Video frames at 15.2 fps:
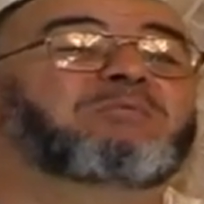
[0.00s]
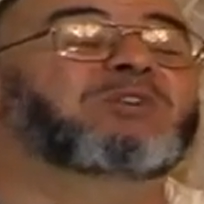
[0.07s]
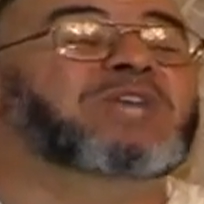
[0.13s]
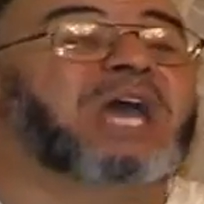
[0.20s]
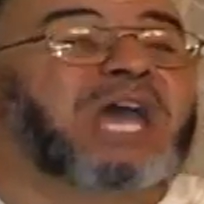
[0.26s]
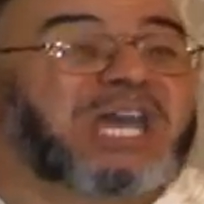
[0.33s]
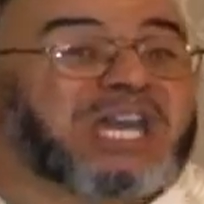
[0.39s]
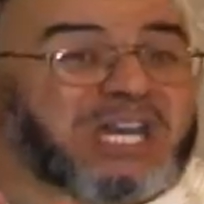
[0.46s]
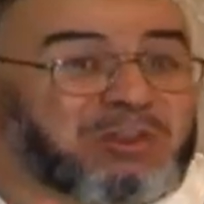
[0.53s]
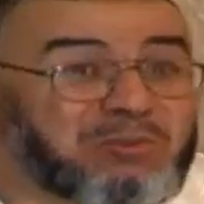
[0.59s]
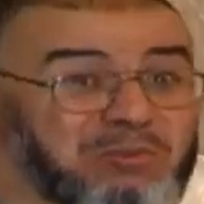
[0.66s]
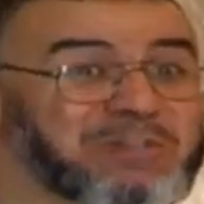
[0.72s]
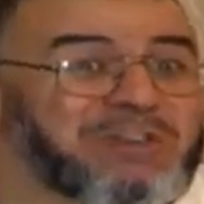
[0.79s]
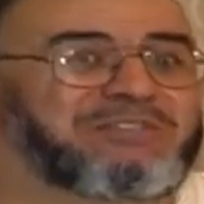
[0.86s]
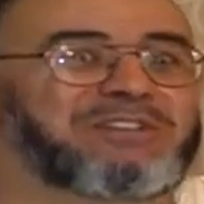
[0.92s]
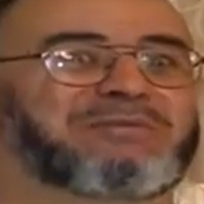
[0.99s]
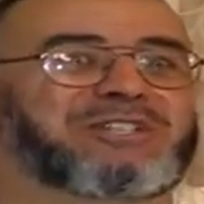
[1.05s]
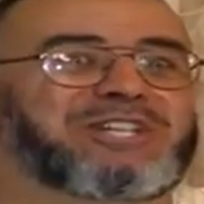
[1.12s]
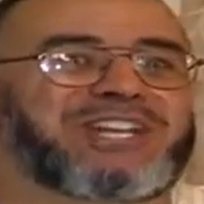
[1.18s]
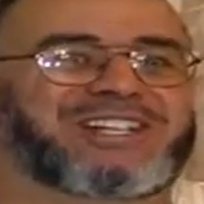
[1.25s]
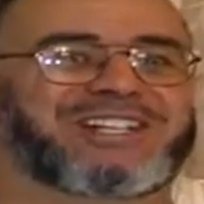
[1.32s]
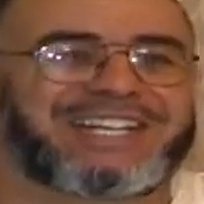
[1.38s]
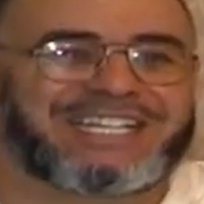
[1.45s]
متأخرون في
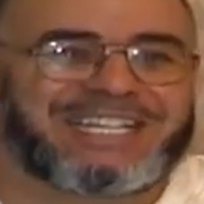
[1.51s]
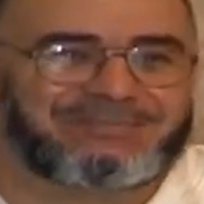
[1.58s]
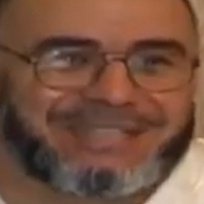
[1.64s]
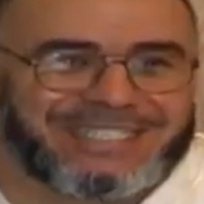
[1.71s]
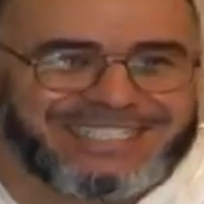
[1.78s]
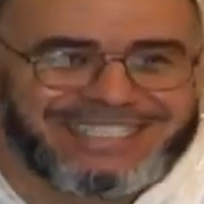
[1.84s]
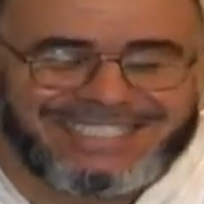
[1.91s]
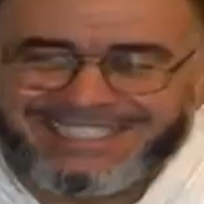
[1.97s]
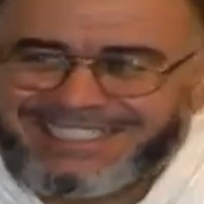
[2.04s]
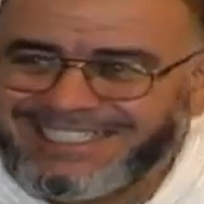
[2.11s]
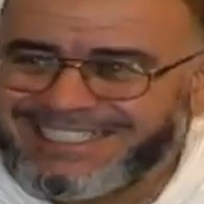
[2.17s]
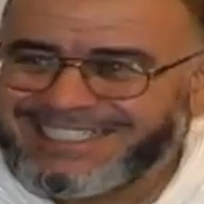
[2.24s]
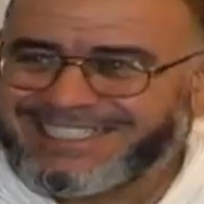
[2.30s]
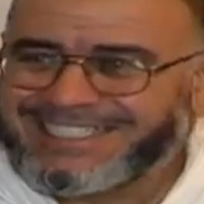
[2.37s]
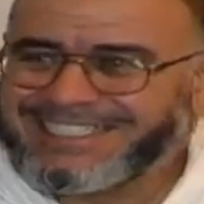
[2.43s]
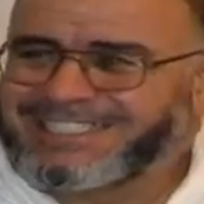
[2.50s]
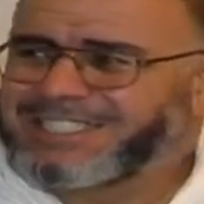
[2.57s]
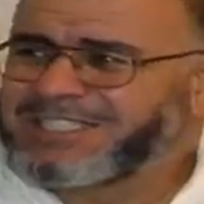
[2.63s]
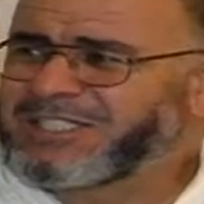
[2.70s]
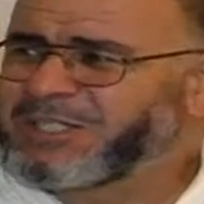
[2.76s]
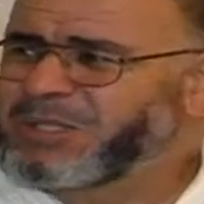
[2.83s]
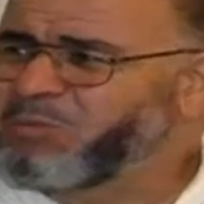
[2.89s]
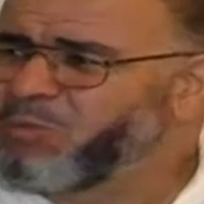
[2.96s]
المجال الإعلامي
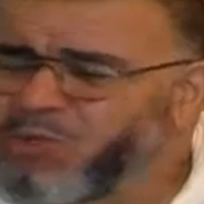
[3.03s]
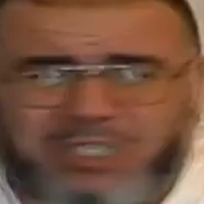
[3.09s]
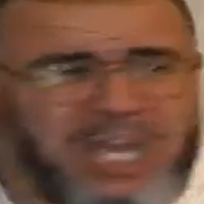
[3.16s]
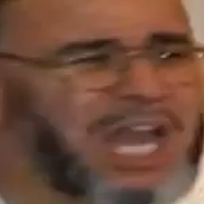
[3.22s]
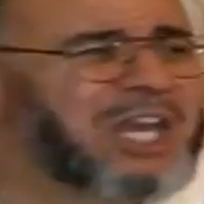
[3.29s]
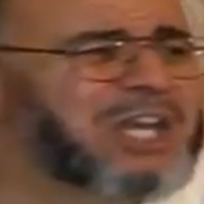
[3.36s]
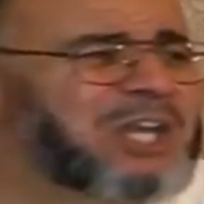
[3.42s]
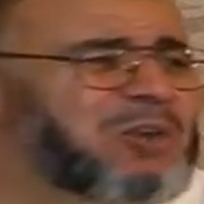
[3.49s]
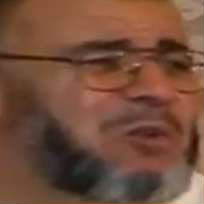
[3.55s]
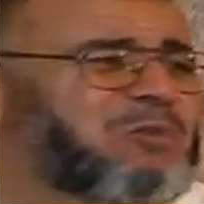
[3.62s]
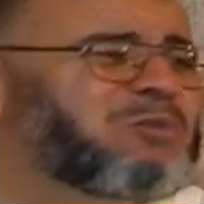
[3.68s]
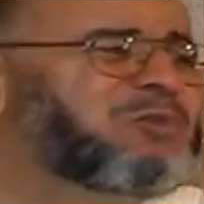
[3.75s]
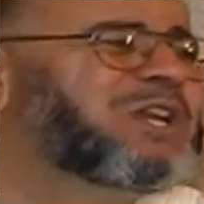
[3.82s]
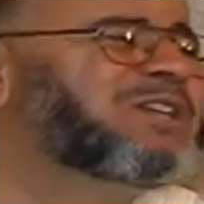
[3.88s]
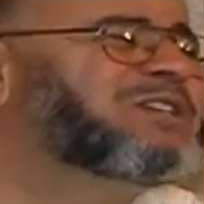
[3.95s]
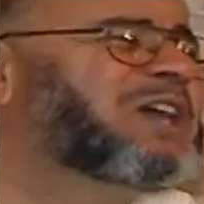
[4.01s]
متأخرون